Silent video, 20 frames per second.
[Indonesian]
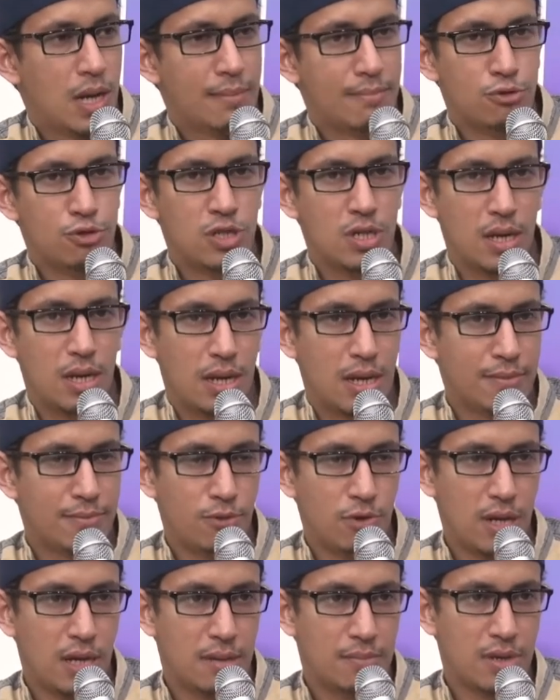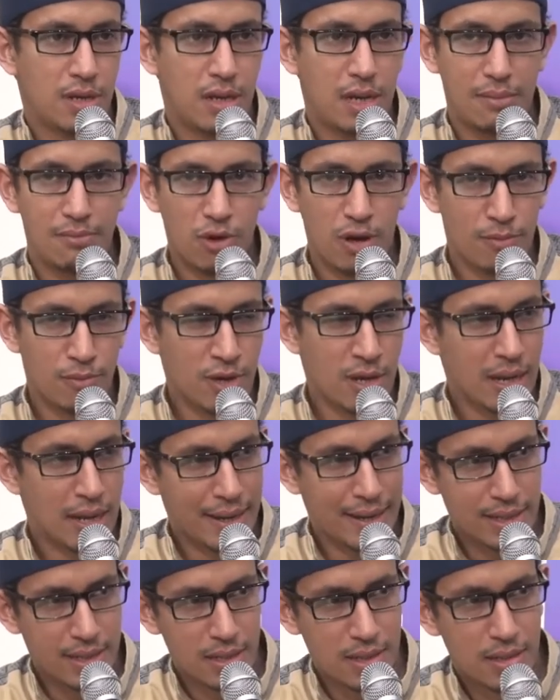Abu Jahal, Abu Lahab, dan abu-abu
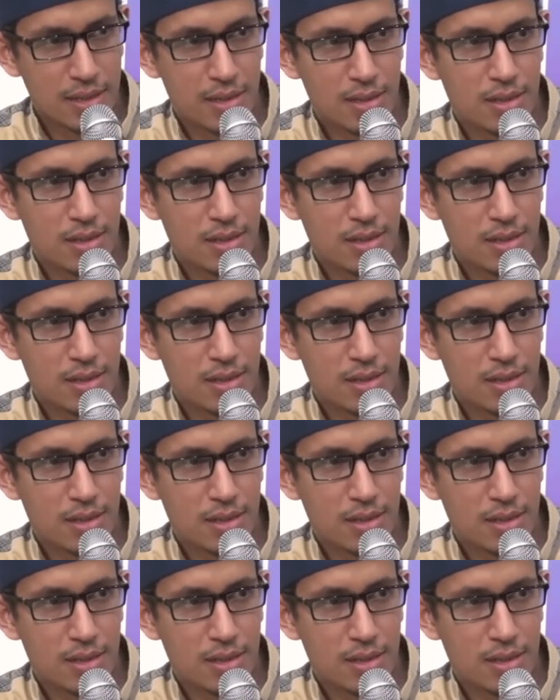yang lain.